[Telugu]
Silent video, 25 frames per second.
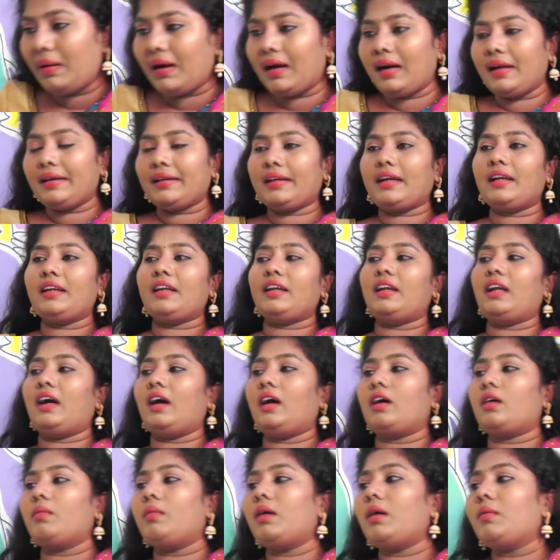మాటికంటే
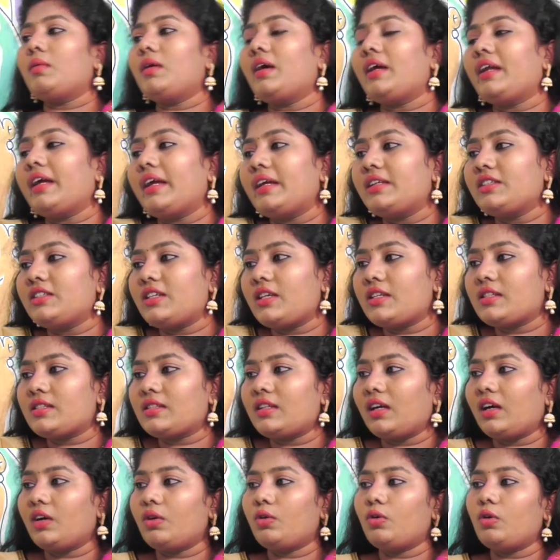నాగబాబు గారు ఏం
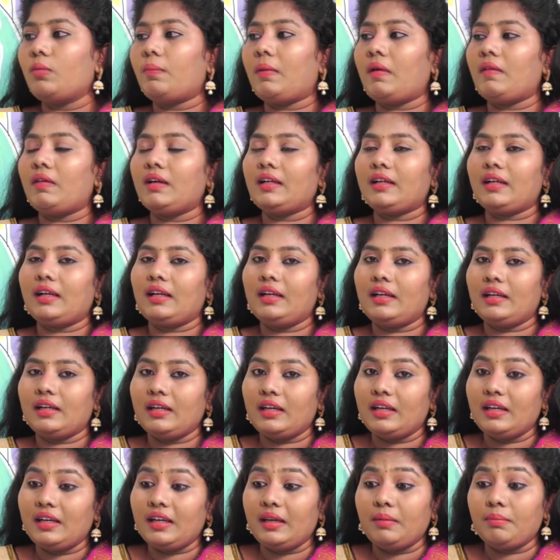చేస్తారు పవన్
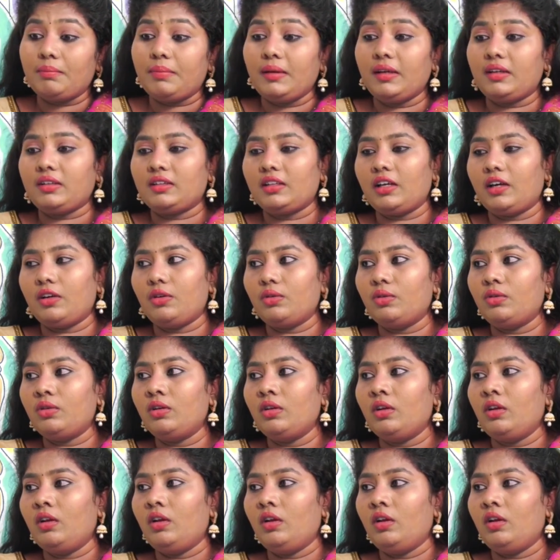కళ్యాణ్ గారు ఏం పీక్తారు